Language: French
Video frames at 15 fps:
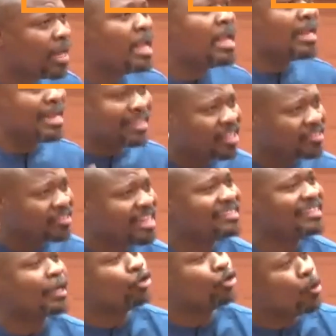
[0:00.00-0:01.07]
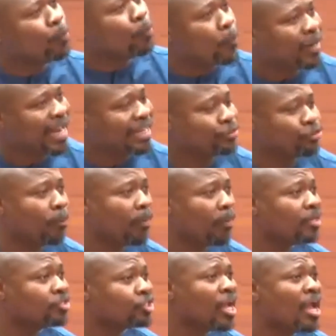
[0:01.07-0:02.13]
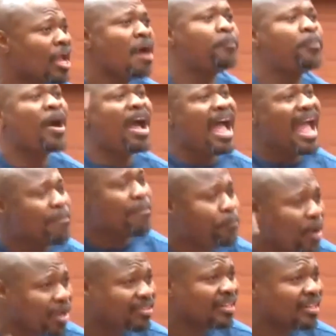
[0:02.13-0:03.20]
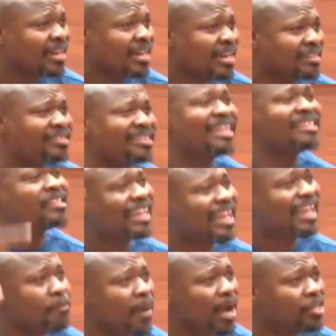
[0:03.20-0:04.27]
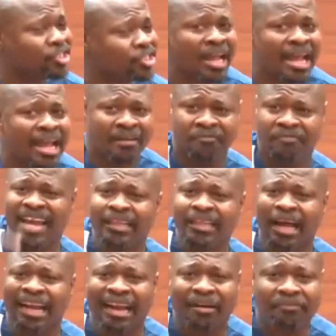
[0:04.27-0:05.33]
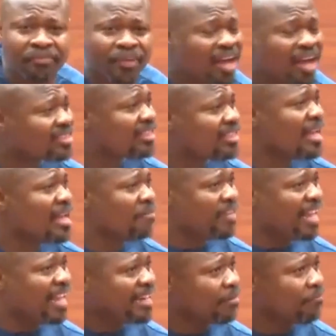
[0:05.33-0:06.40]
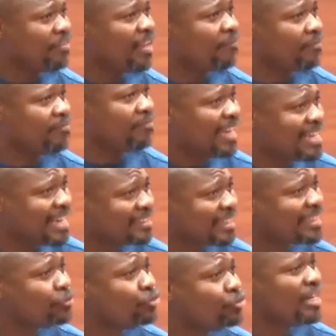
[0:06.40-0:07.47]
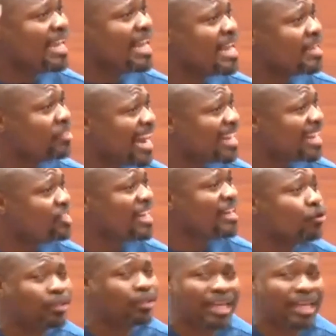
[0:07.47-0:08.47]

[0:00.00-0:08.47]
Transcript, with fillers: L'essentiel, c'est que nos populations mangent, peu importe si ce qu'ils mangent vient de la France, vient des États-Unis, de la Chine ou de la